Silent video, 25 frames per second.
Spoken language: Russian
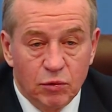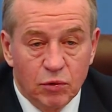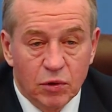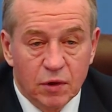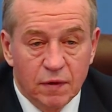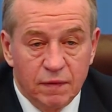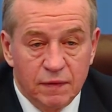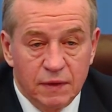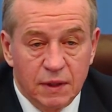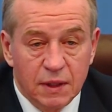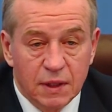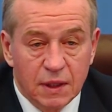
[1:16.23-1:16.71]

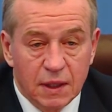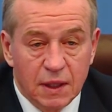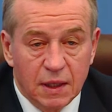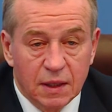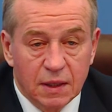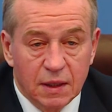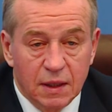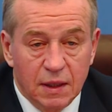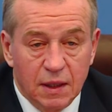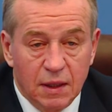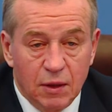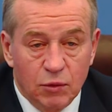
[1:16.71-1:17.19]
уровне
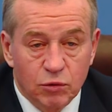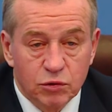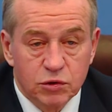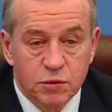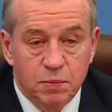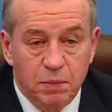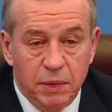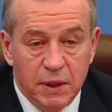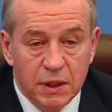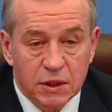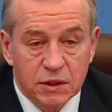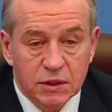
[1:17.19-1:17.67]
как
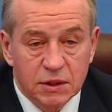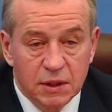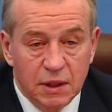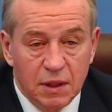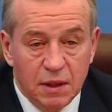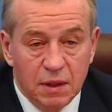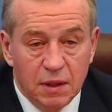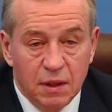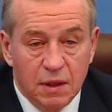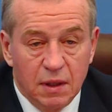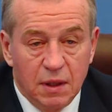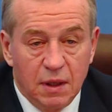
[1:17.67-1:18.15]

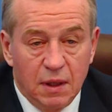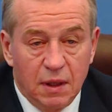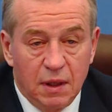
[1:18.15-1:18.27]
успешная,